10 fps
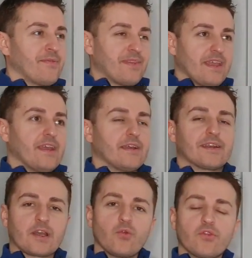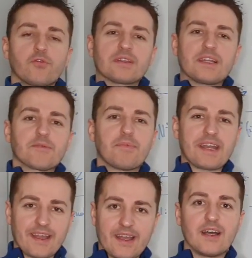de renuncio a tener
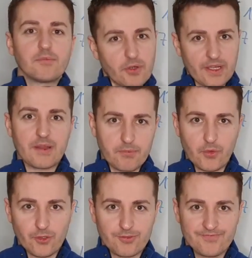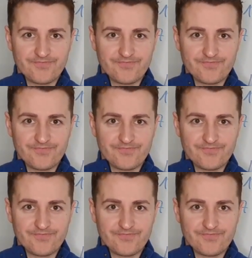pareja, por ejemplo